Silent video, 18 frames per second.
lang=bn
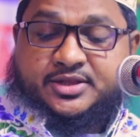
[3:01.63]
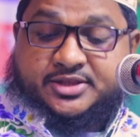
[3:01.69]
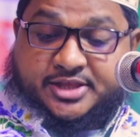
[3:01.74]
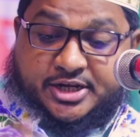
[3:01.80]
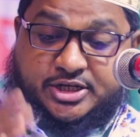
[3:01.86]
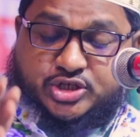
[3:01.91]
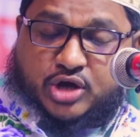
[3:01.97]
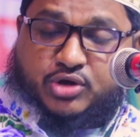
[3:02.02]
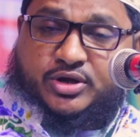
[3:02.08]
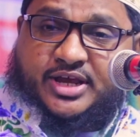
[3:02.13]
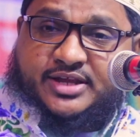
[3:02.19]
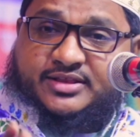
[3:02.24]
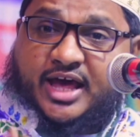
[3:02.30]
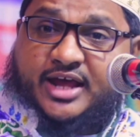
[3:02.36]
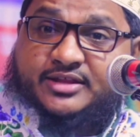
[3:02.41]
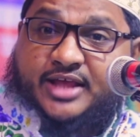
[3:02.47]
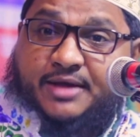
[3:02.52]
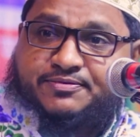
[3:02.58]
তিনি যখন
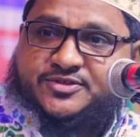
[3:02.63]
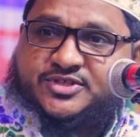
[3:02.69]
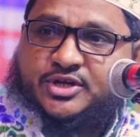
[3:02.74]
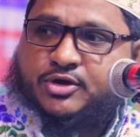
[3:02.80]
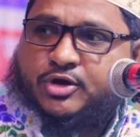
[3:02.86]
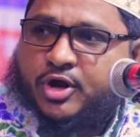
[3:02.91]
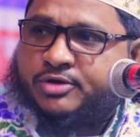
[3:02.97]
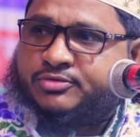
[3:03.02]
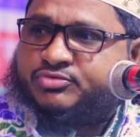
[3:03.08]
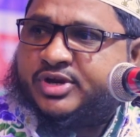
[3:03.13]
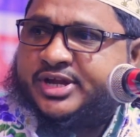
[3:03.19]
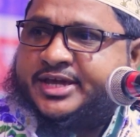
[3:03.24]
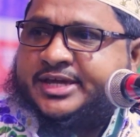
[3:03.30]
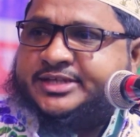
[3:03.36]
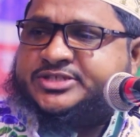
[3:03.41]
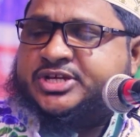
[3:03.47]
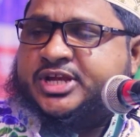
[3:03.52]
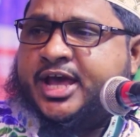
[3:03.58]
তার তাফসির গ্রন্থ
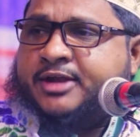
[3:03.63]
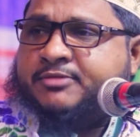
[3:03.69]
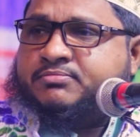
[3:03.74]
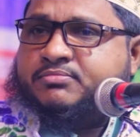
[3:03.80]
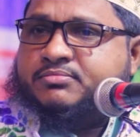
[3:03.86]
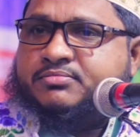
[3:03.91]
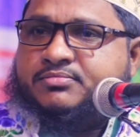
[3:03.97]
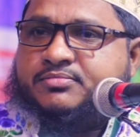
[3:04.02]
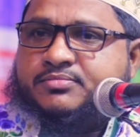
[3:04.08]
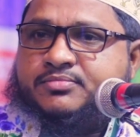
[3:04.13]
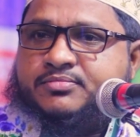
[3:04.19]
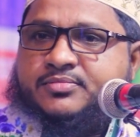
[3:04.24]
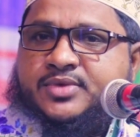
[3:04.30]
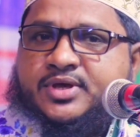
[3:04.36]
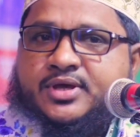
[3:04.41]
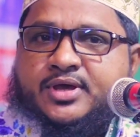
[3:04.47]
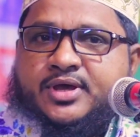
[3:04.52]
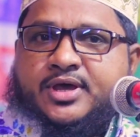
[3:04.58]
লিখেছিলেন
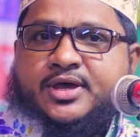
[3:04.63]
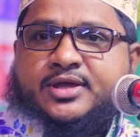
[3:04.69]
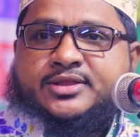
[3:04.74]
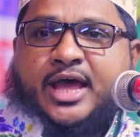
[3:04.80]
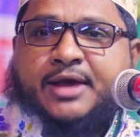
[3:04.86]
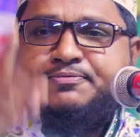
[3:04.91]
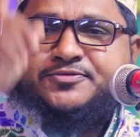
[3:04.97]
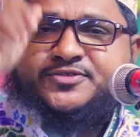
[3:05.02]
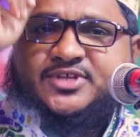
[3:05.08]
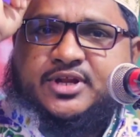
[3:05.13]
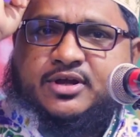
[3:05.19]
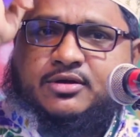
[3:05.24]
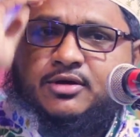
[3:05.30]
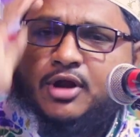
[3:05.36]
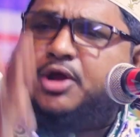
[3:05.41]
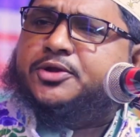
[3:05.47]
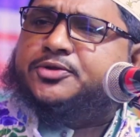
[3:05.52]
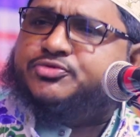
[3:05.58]
তাফসির
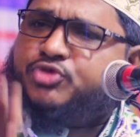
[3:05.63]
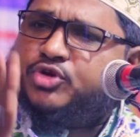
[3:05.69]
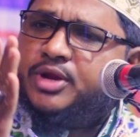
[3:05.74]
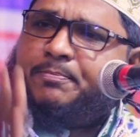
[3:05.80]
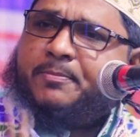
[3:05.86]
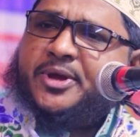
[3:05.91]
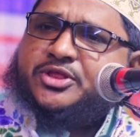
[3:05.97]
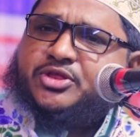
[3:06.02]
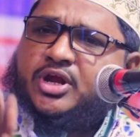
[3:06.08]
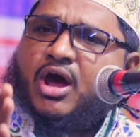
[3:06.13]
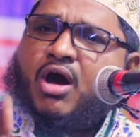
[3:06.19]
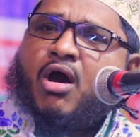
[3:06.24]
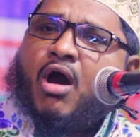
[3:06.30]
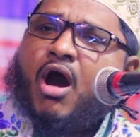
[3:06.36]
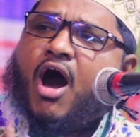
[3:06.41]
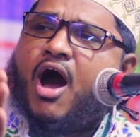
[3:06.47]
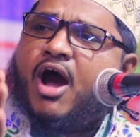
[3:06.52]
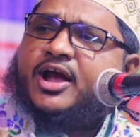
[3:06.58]
গ্রন্থের ভিতরে
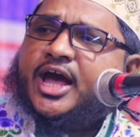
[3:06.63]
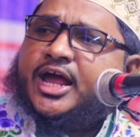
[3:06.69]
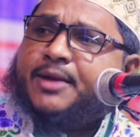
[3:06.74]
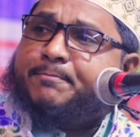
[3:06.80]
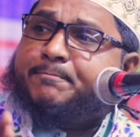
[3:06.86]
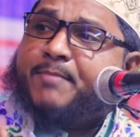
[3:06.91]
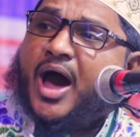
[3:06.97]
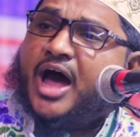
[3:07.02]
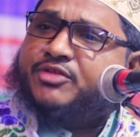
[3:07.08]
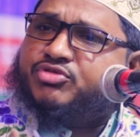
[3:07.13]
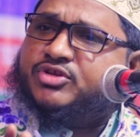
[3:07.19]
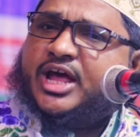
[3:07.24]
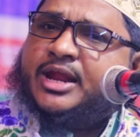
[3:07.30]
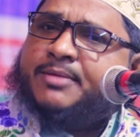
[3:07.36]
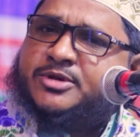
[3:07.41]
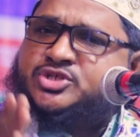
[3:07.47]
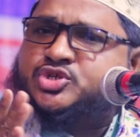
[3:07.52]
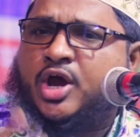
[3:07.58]
হক আর
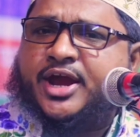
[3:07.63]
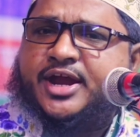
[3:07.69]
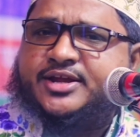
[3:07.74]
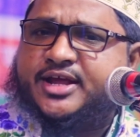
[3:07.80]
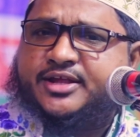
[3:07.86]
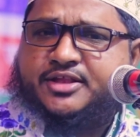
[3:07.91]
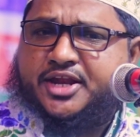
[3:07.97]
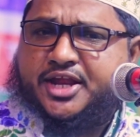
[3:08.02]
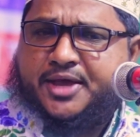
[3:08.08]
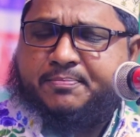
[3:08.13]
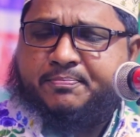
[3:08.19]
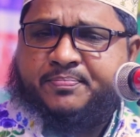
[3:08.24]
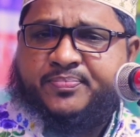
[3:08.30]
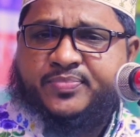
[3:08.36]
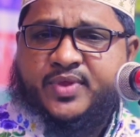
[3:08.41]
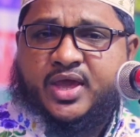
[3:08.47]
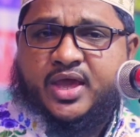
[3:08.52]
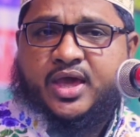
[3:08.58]
বাতিলের বিষয়টা তিনি
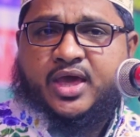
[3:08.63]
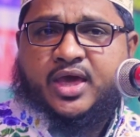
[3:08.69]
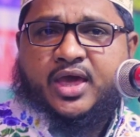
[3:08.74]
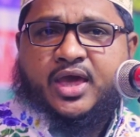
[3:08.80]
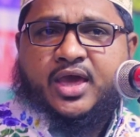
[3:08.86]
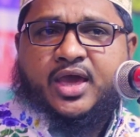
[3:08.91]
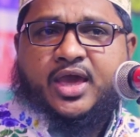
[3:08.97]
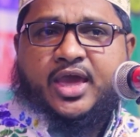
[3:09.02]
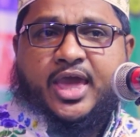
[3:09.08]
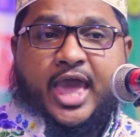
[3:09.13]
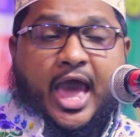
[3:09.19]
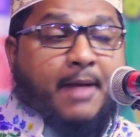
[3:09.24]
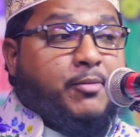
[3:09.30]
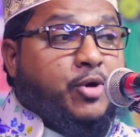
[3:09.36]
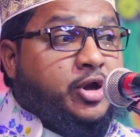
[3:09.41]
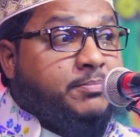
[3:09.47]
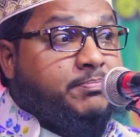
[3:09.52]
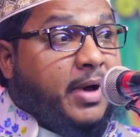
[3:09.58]

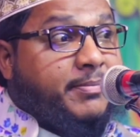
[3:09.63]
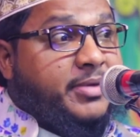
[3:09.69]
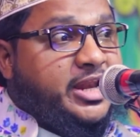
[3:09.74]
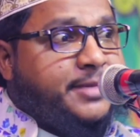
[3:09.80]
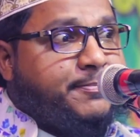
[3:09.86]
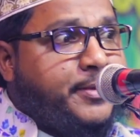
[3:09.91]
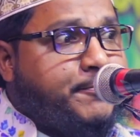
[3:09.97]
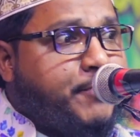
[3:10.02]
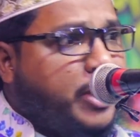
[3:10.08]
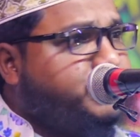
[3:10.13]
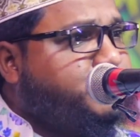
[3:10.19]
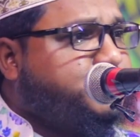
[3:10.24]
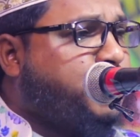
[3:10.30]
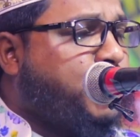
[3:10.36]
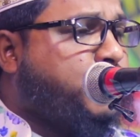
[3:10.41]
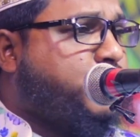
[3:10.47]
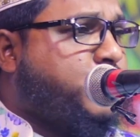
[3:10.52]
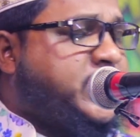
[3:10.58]
এমন ভাবে
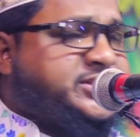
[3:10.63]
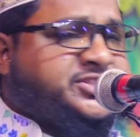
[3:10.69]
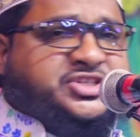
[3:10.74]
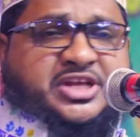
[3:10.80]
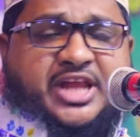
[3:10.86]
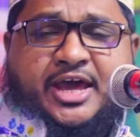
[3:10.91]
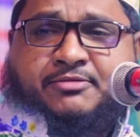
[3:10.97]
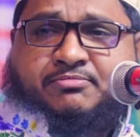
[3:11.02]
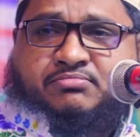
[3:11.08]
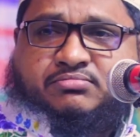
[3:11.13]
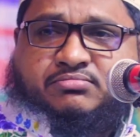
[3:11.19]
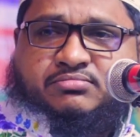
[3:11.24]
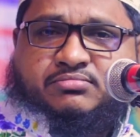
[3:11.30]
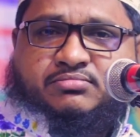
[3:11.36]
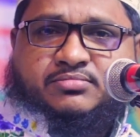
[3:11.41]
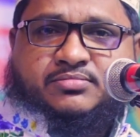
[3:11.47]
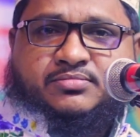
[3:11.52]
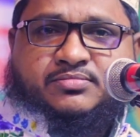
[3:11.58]
লিপিবদ্ধ করেছিলেন
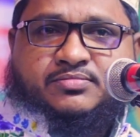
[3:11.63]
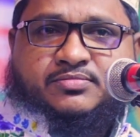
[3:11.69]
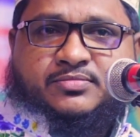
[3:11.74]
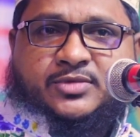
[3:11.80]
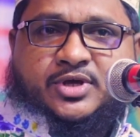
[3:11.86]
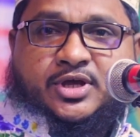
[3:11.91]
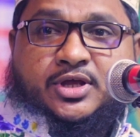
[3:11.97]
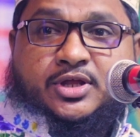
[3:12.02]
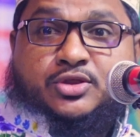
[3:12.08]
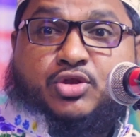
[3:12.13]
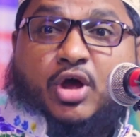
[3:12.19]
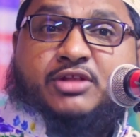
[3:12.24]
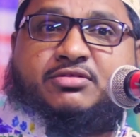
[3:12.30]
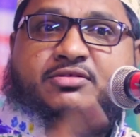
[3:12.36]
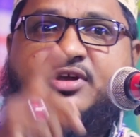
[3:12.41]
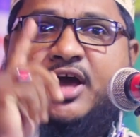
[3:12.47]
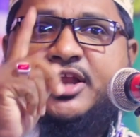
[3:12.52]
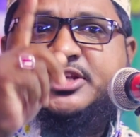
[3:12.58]

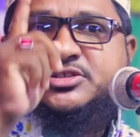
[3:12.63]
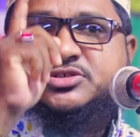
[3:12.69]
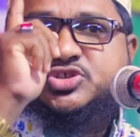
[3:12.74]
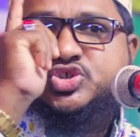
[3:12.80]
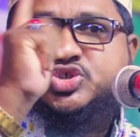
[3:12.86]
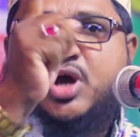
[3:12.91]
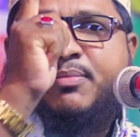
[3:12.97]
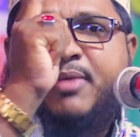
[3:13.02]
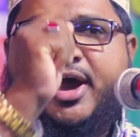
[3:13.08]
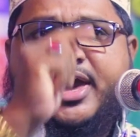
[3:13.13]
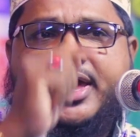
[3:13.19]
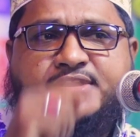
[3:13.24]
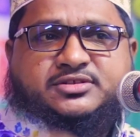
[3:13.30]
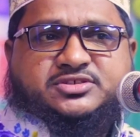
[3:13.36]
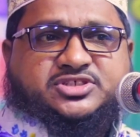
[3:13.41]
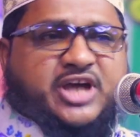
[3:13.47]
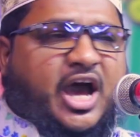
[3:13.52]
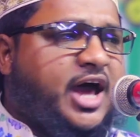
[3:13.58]
তৎকালীন সময়ের
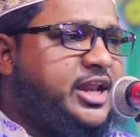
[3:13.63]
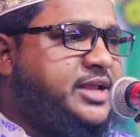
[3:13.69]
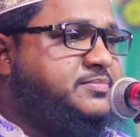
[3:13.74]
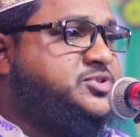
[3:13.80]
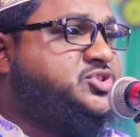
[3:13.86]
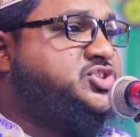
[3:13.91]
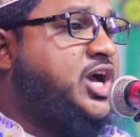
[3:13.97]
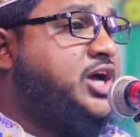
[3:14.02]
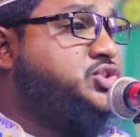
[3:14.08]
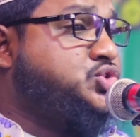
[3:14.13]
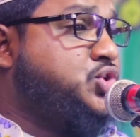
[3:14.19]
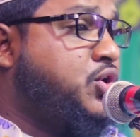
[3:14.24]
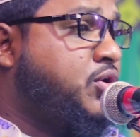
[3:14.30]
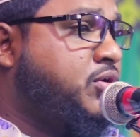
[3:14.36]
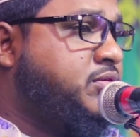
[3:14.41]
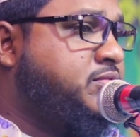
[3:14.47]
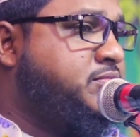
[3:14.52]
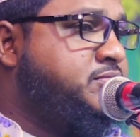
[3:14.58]
জালিম
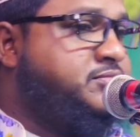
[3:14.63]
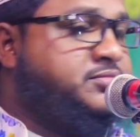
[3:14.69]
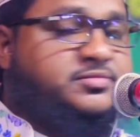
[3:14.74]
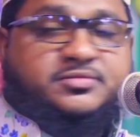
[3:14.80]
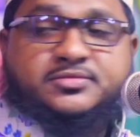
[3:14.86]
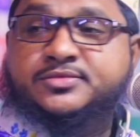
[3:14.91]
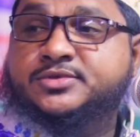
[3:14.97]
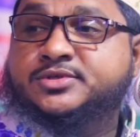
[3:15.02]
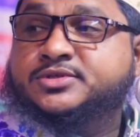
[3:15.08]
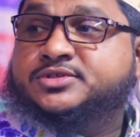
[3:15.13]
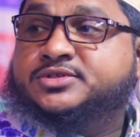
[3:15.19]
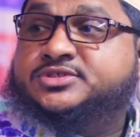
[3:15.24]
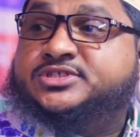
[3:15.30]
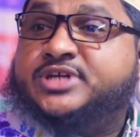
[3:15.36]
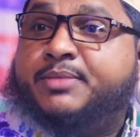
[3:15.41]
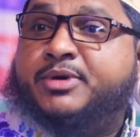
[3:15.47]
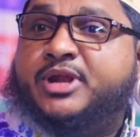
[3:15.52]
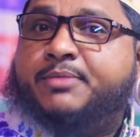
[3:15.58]
শাসক
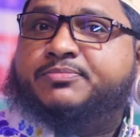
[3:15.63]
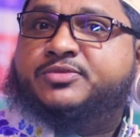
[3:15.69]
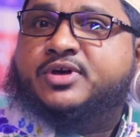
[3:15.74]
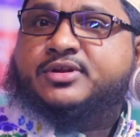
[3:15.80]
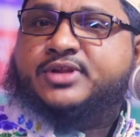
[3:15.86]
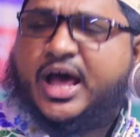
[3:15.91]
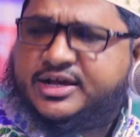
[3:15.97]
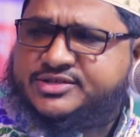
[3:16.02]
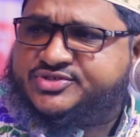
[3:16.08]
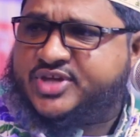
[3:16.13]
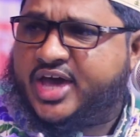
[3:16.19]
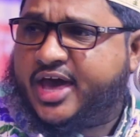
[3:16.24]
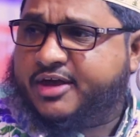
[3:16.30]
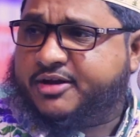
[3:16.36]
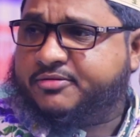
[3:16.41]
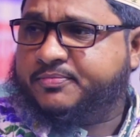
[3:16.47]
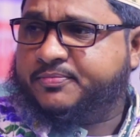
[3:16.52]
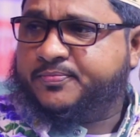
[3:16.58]
জামান আব্দুল
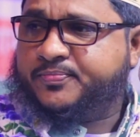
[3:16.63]
নাসের